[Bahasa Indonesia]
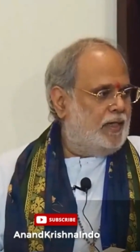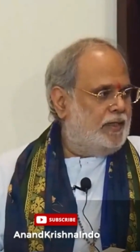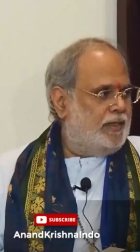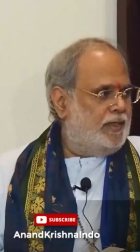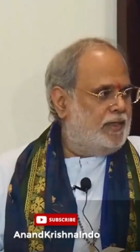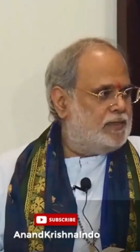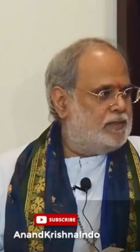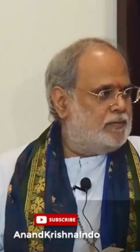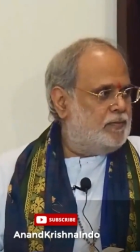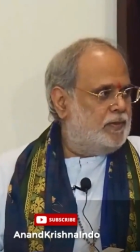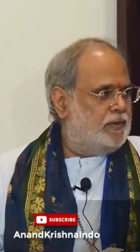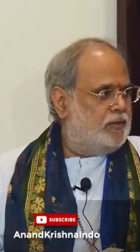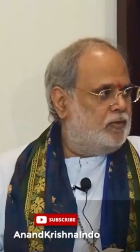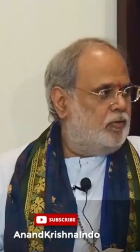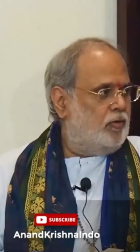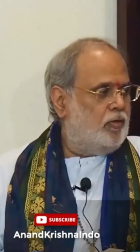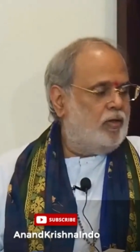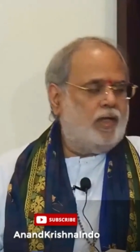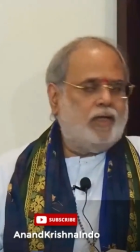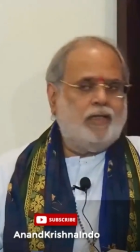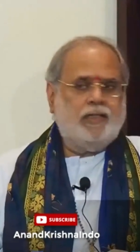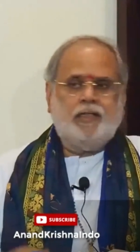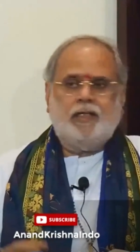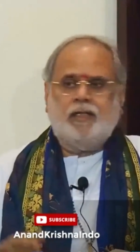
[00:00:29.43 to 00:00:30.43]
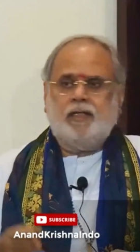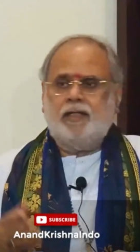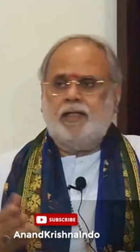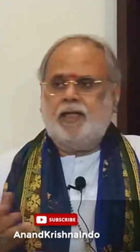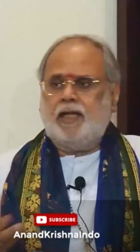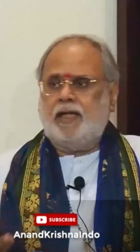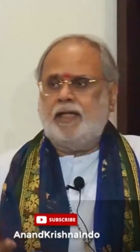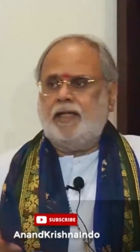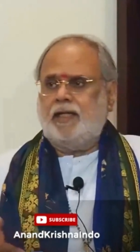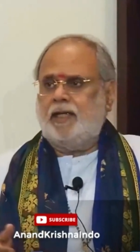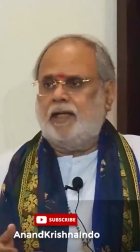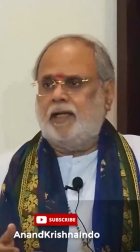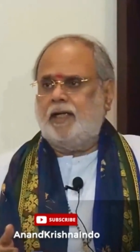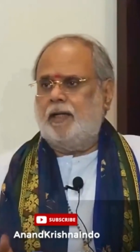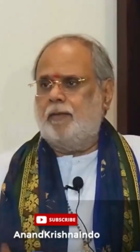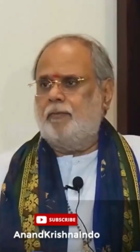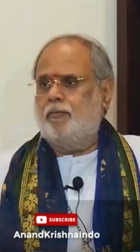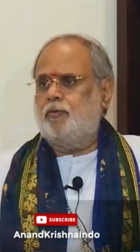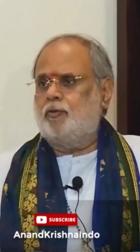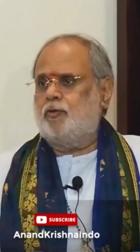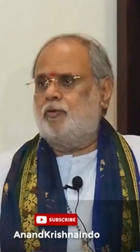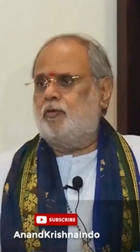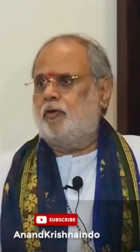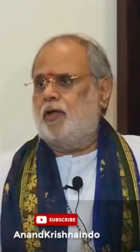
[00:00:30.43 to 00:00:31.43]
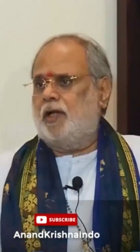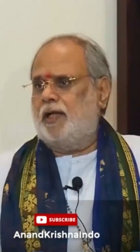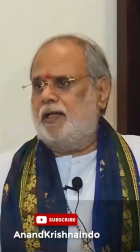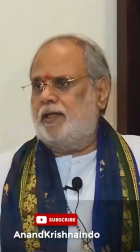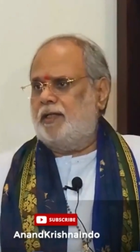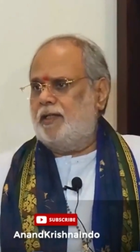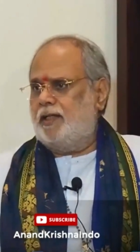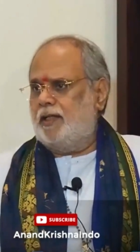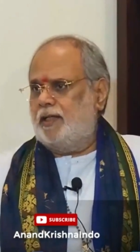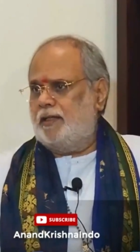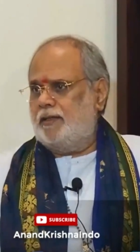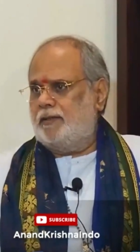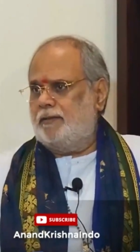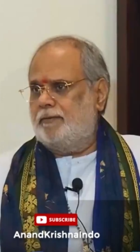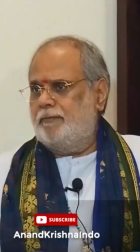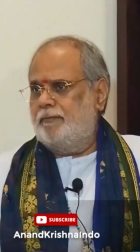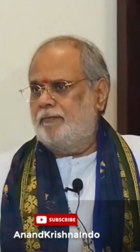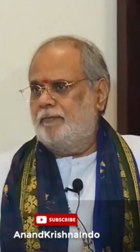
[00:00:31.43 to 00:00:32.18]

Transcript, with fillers: hadiah seperti orang yang kaya nggak butuh hadiah.